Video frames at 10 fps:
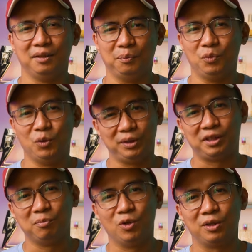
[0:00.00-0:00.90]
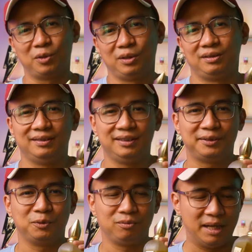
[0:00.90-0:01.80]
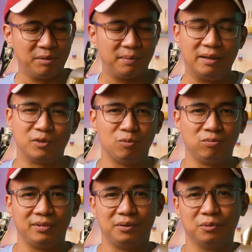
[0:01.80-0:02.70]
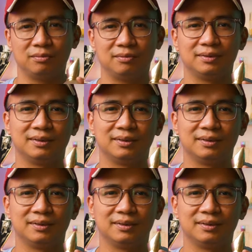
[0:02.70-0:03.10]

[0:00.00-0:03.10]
mua thì cứ mua thôi, chứ cũng để mà bảo dùng thì cũng